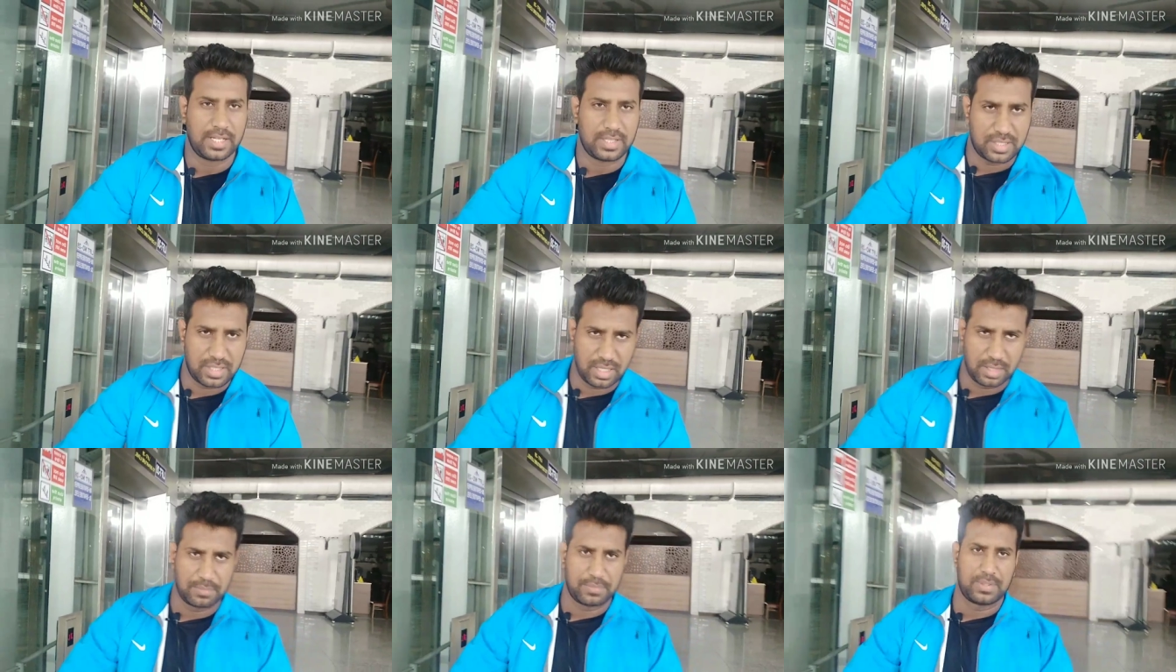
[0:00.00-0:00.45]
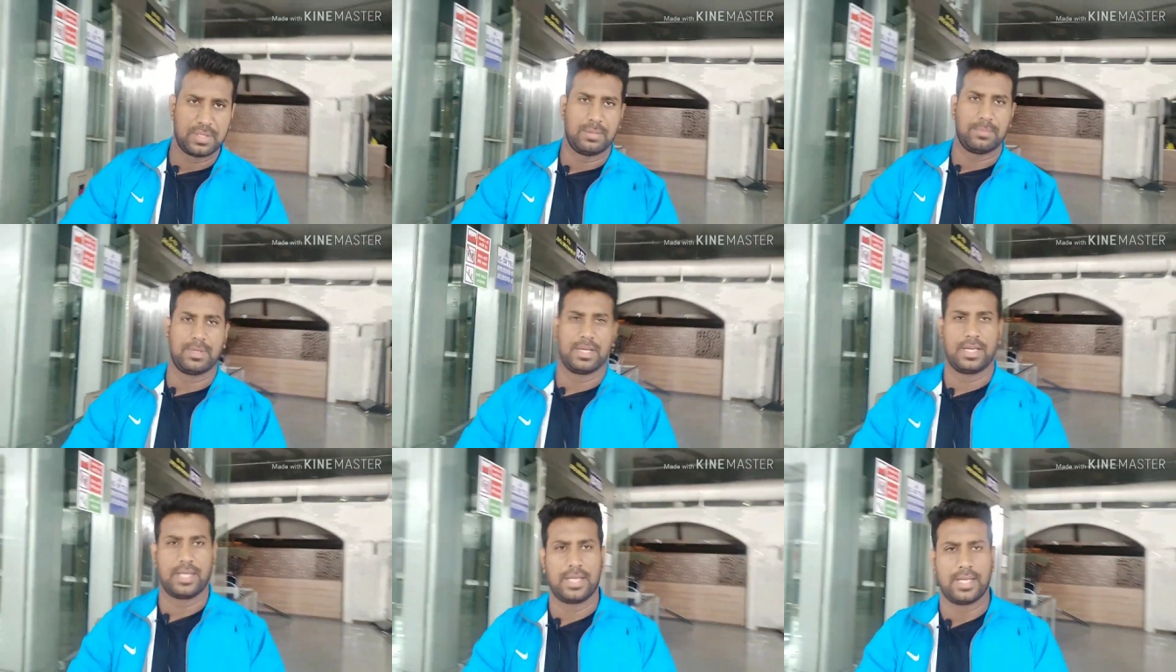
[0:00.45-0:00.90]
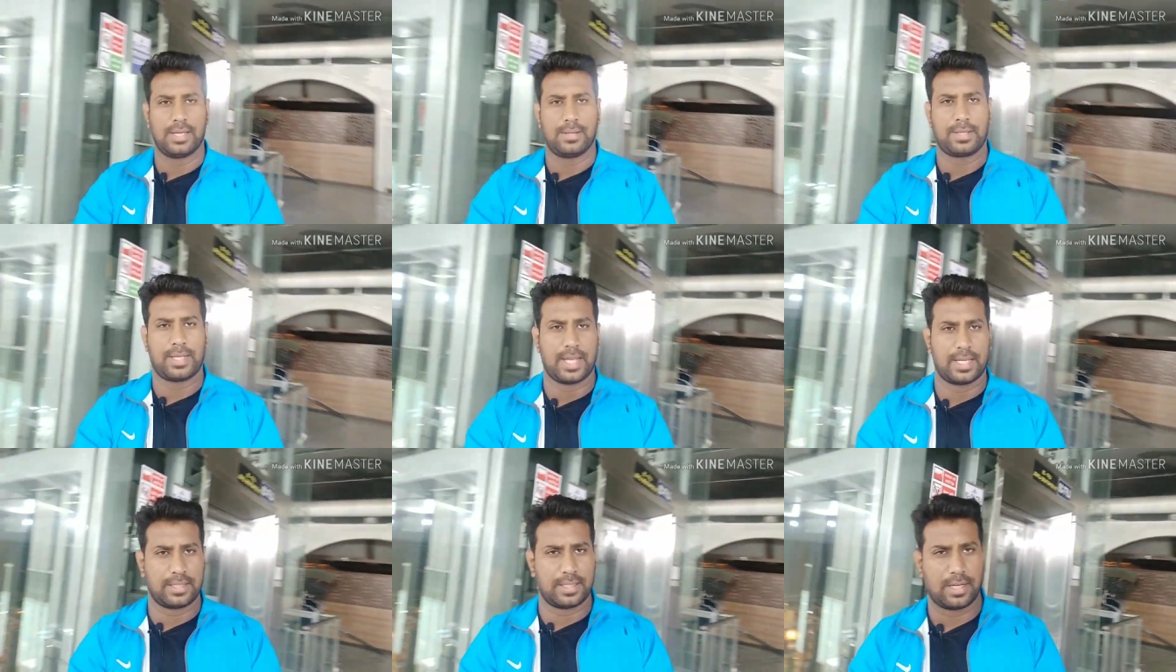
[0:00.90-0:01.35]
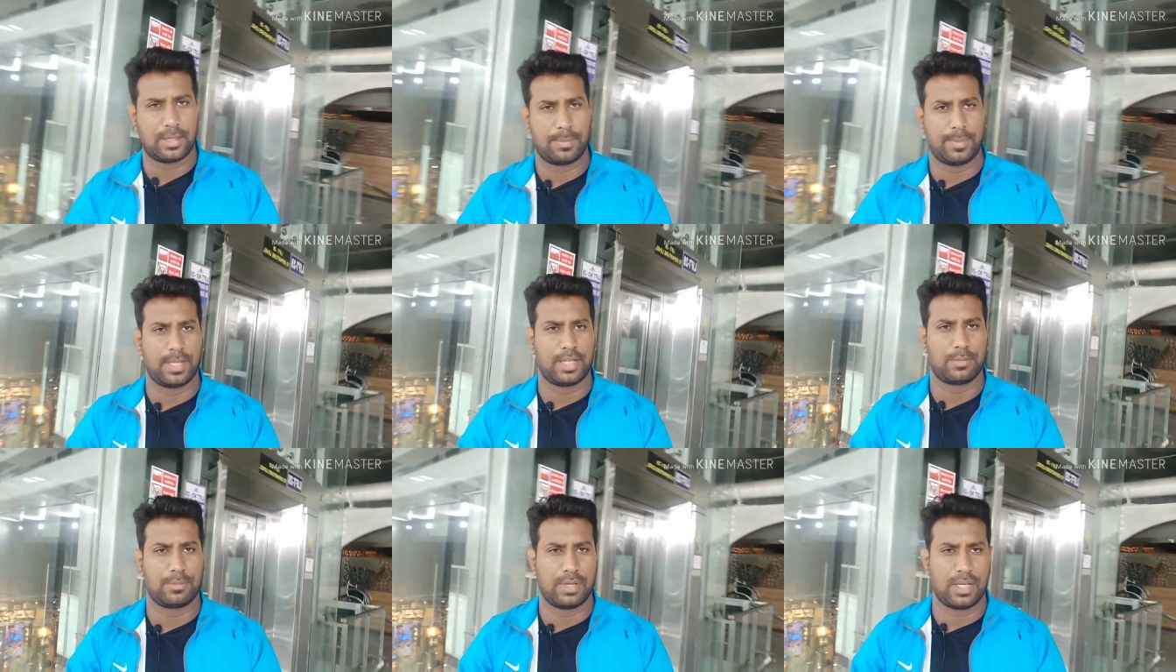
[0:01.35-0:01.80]
एच में है कैनरा
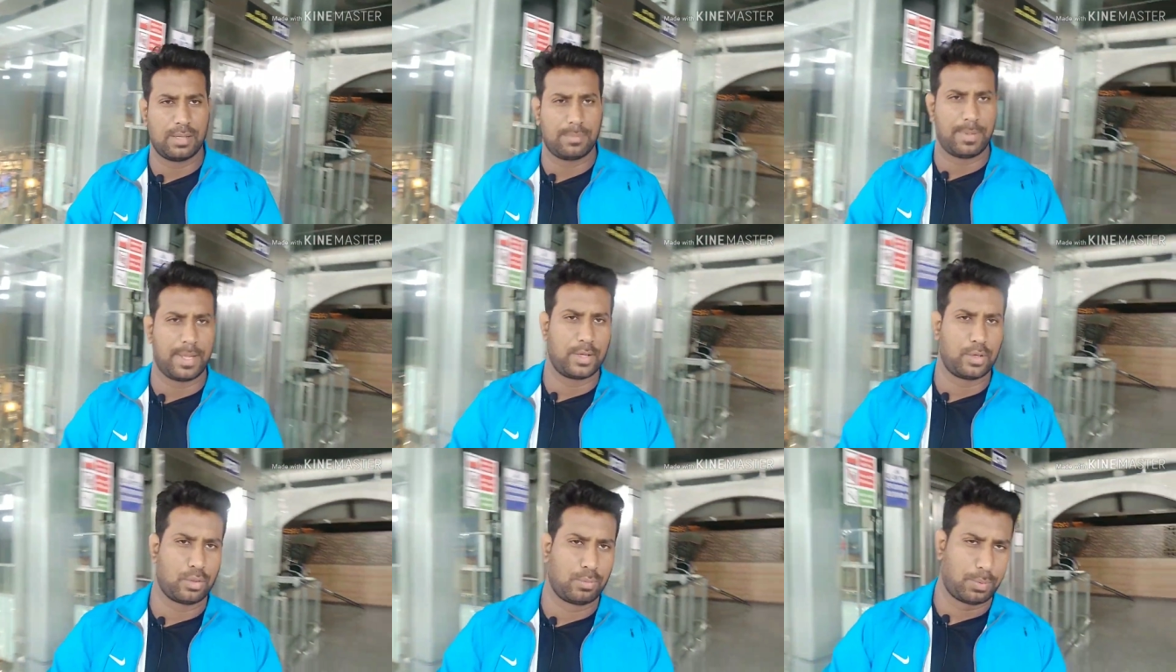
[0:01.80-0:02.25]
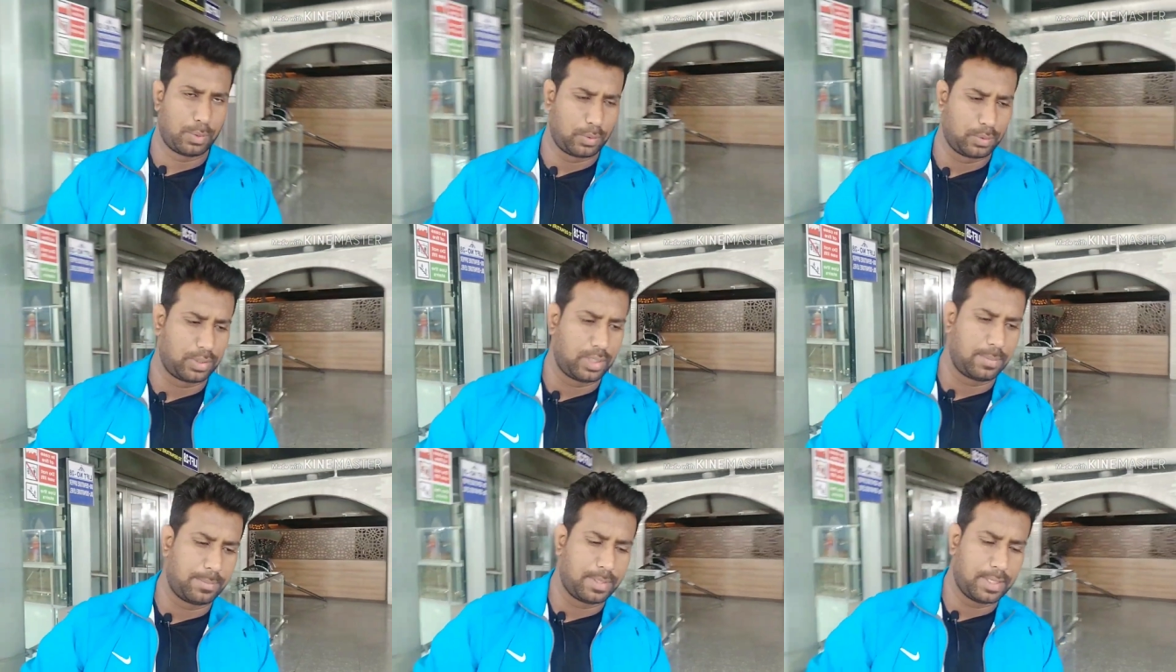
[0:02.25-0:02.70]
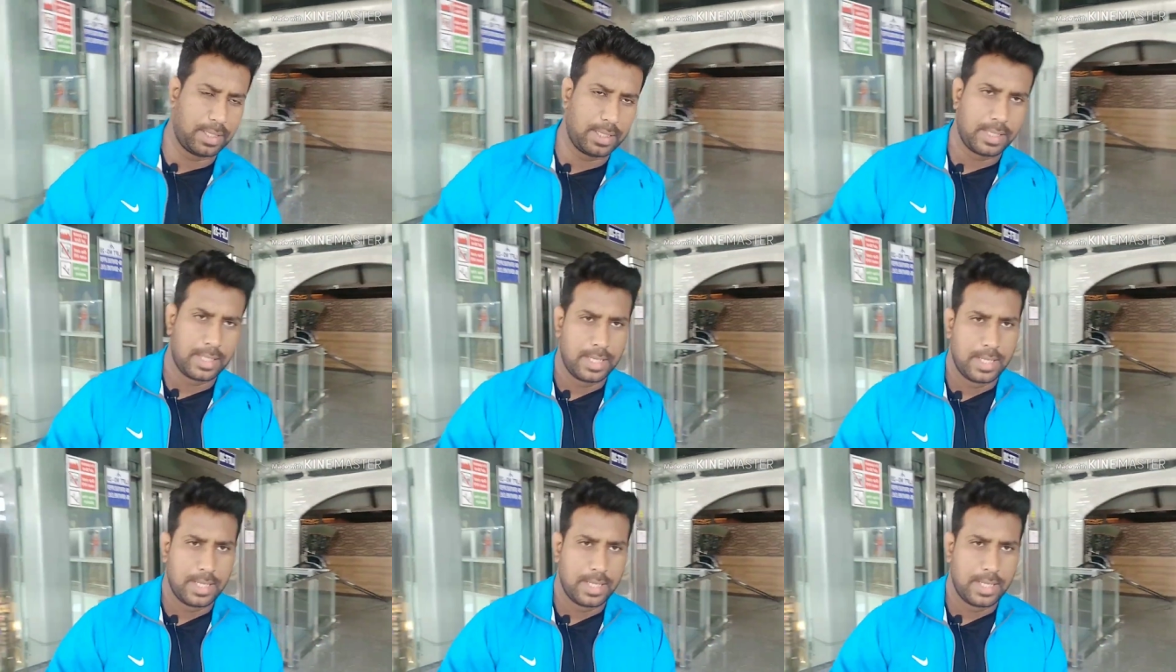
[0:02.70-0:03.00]
बैंक में है बैंक ऑफ बड़ौदा में है